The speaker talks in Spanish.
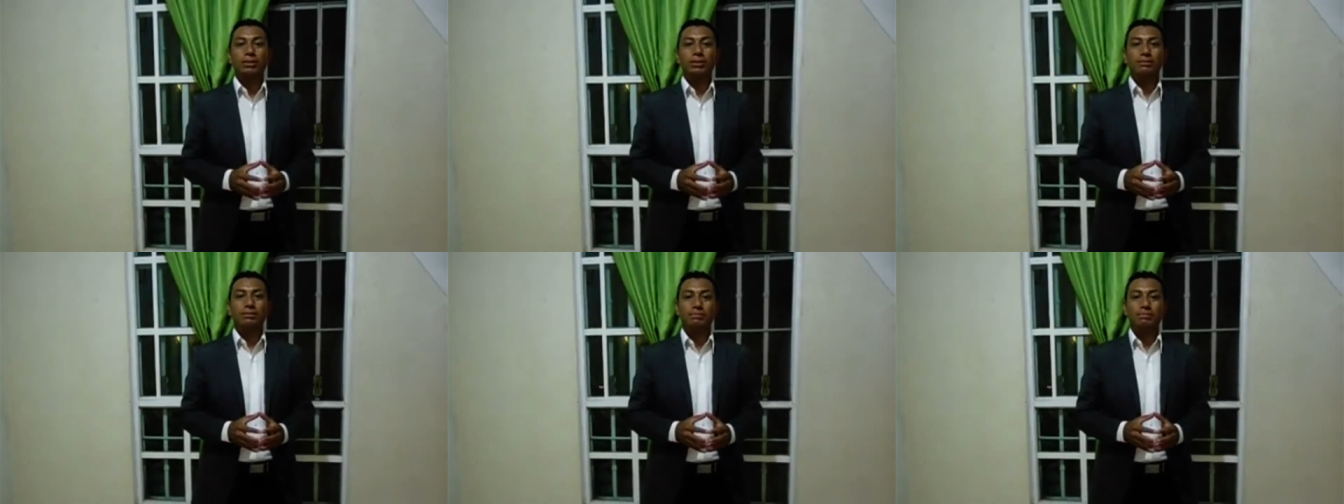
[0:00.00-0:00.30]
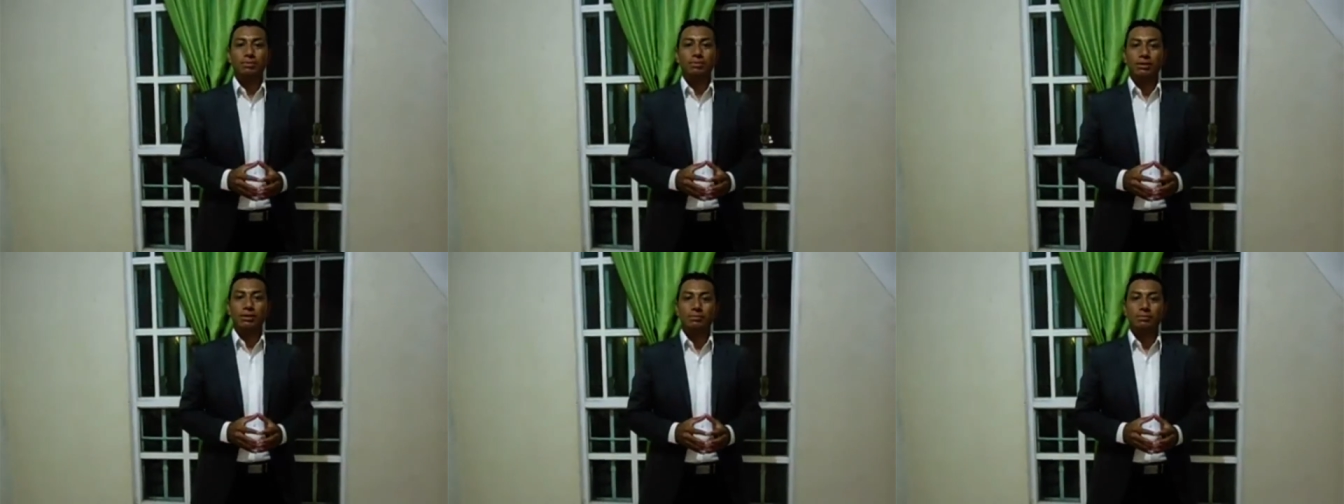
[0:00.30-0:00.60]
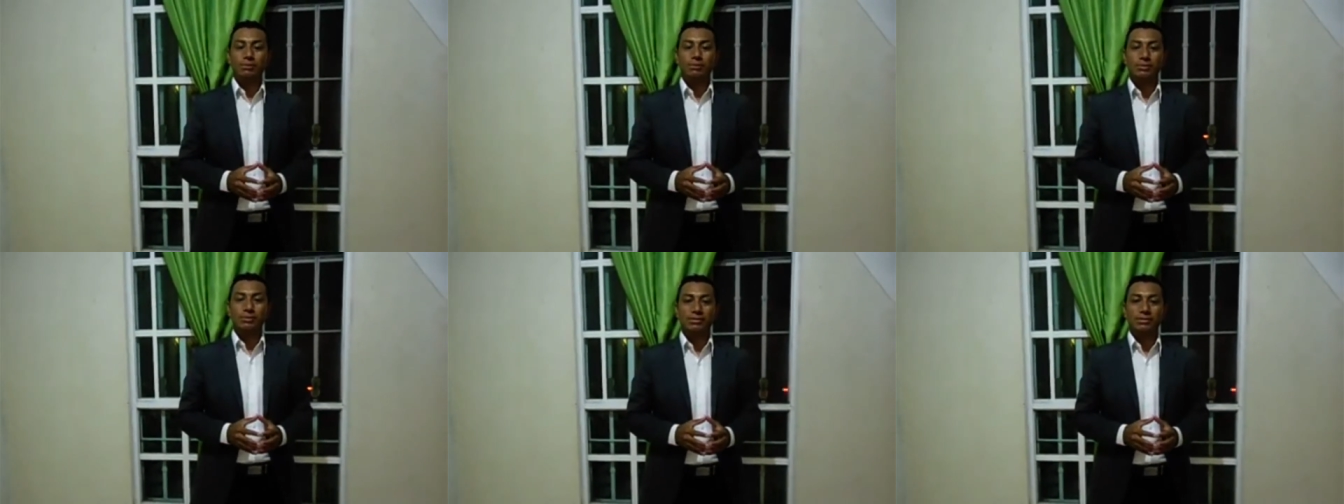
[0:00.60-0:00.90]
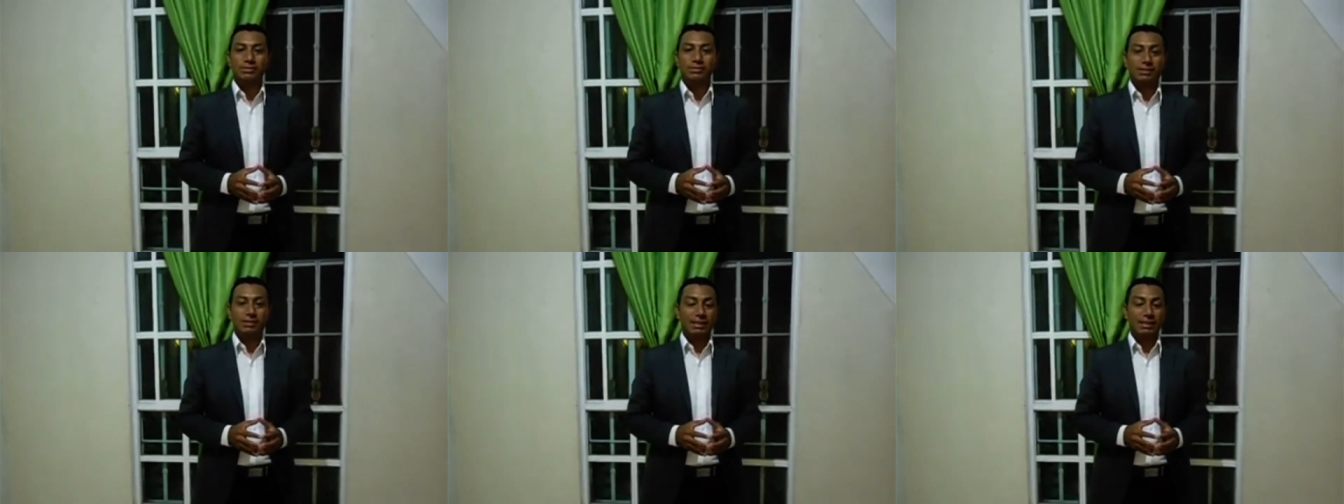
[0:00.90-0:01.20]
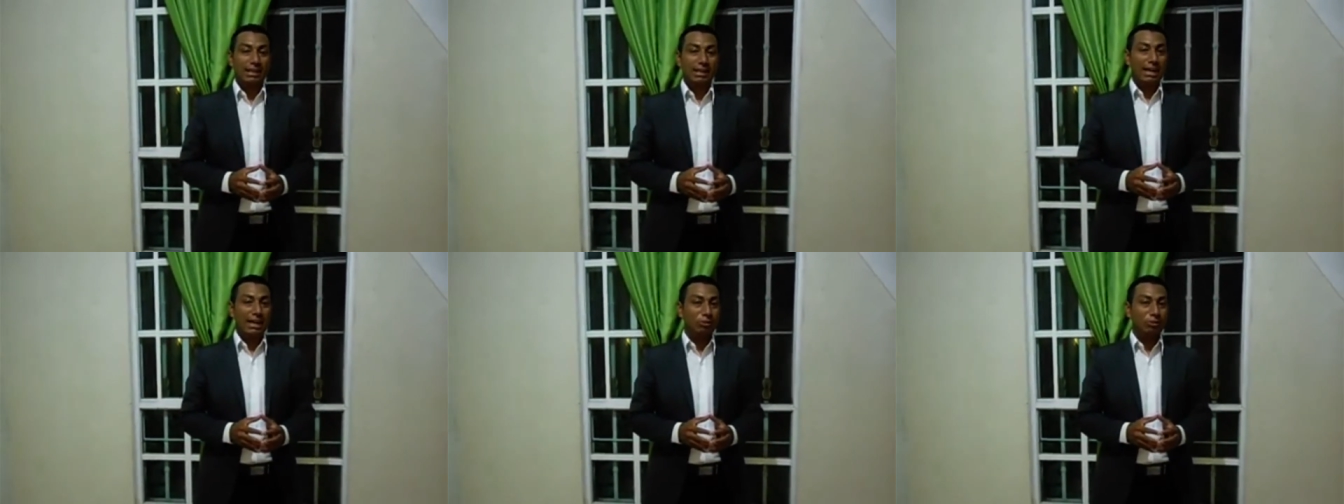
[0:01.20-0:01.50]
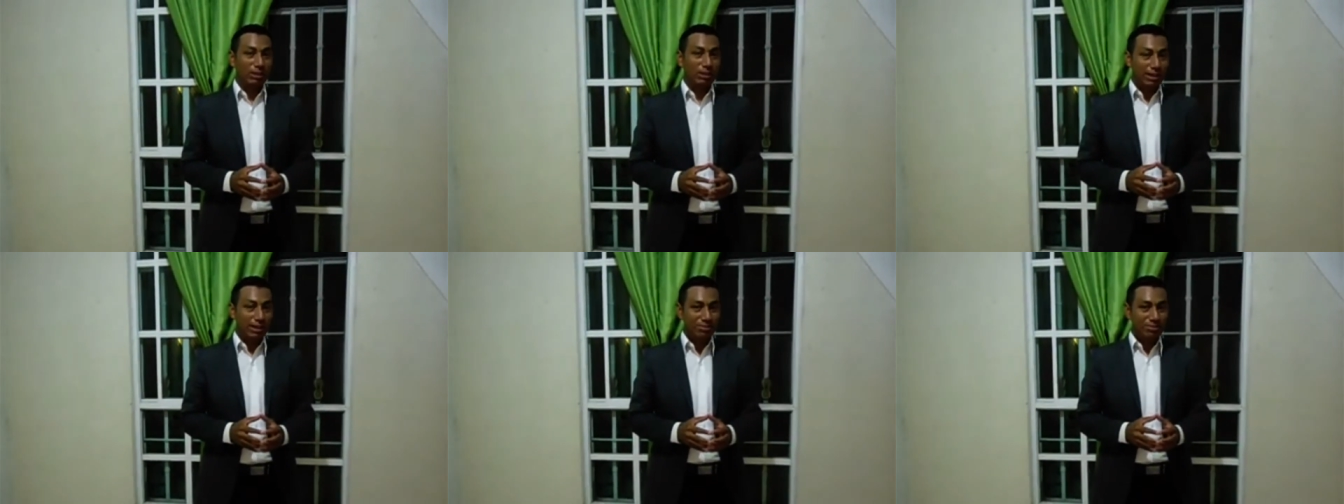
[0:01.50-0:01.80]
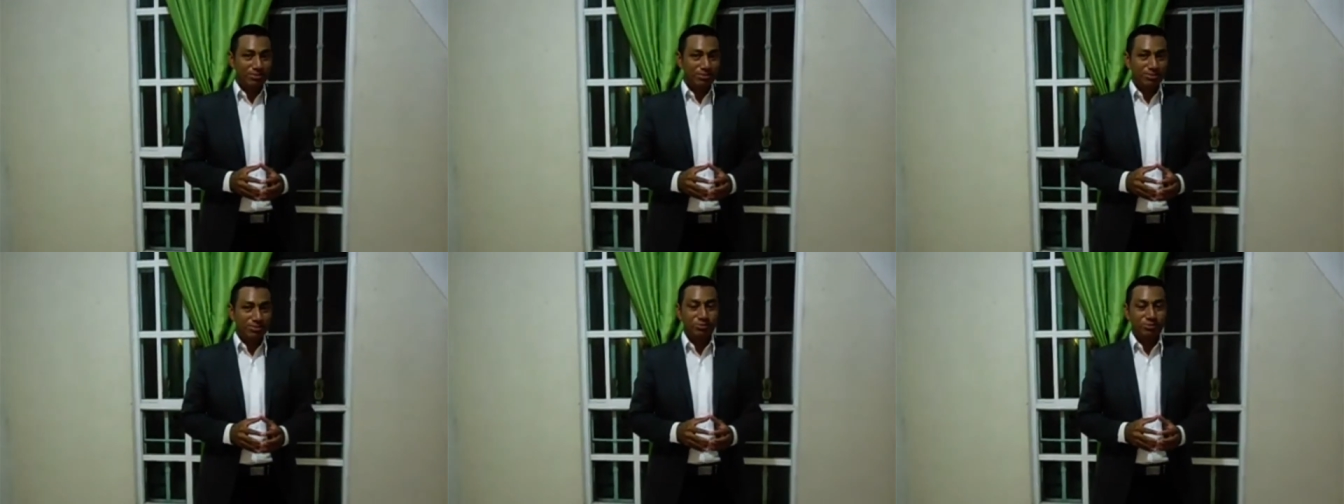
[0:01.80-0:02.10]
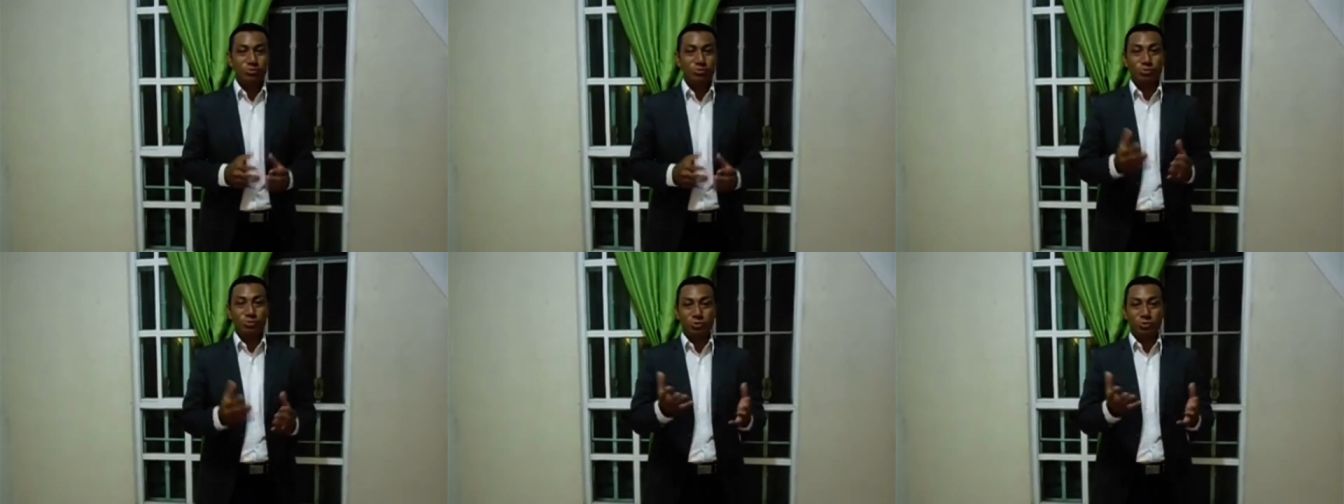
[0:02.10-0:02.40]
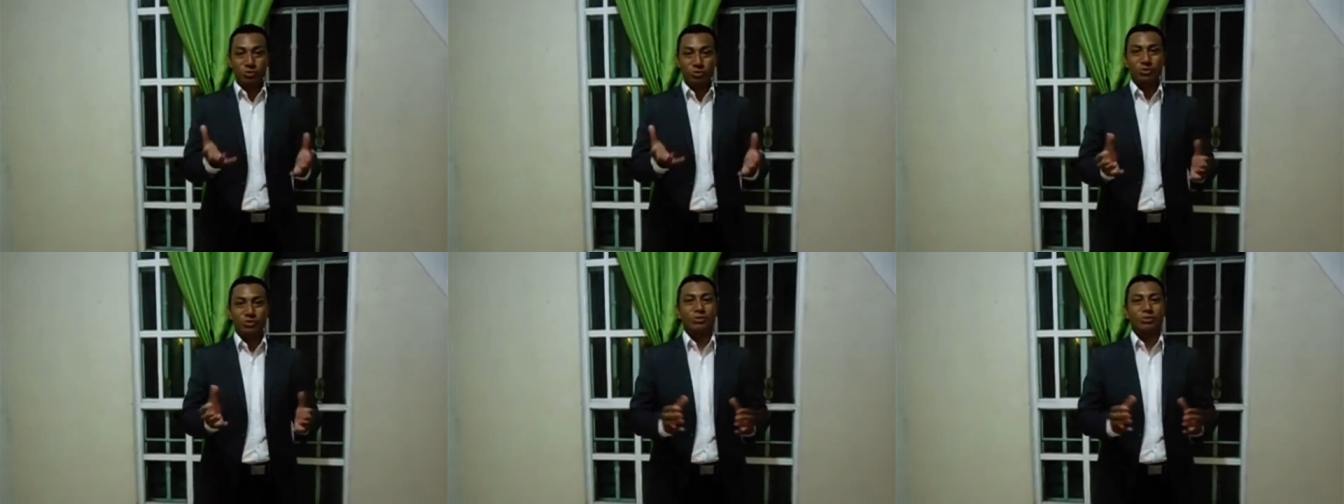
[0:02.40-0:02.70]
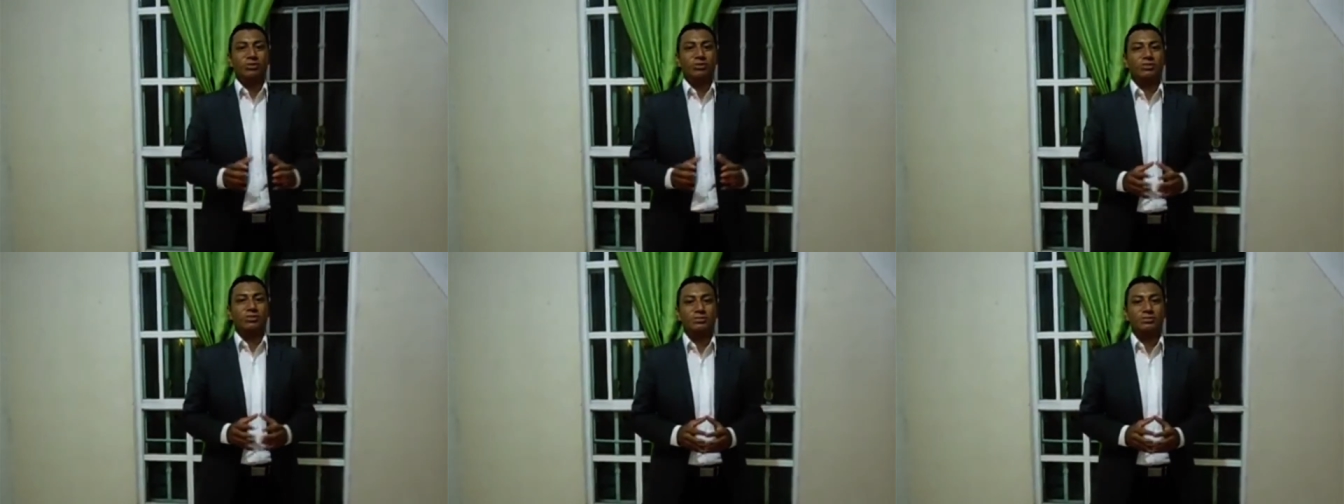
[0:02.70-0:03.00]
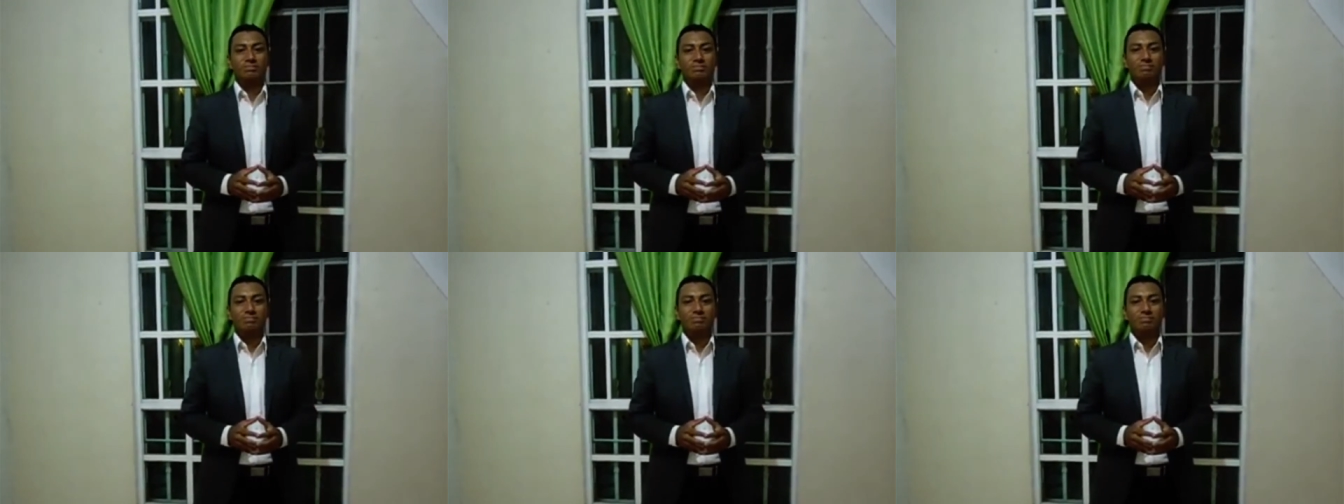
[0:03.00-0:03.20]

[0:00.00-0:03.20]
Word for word: también podemos ayudarnos unos con otros.